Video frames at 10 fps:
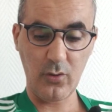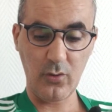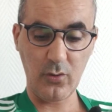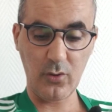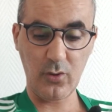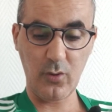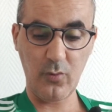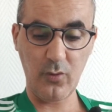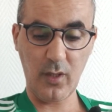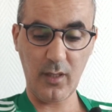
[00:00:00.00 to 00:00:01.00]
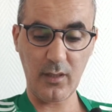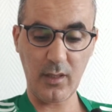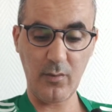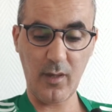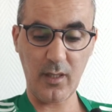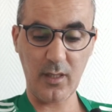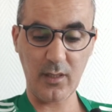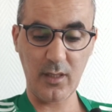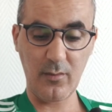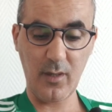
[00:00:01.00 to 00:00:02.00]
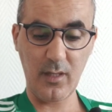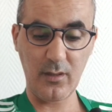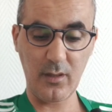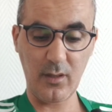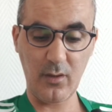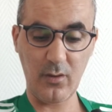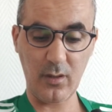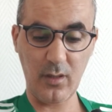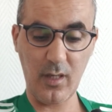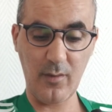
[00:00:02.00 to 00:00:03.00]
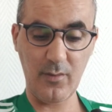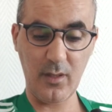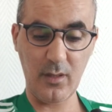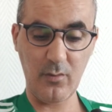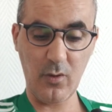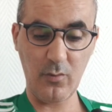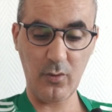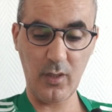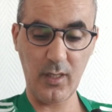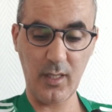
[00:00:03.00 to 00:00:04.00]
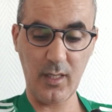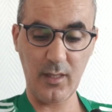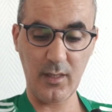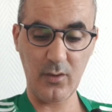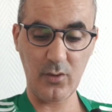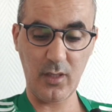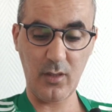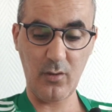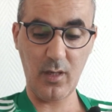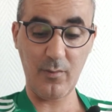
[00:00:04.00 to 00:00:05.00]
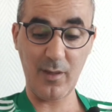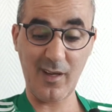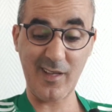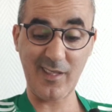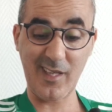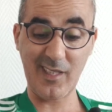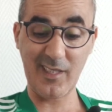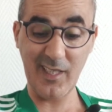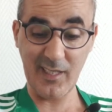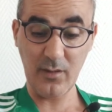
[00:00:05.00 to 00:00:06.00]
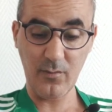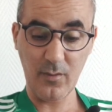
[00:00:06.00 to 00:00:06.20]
يجذبون الانتباه على راسهم اندي ديلور لاعب نادي مونبولي الذي يسيل لعاب القطريين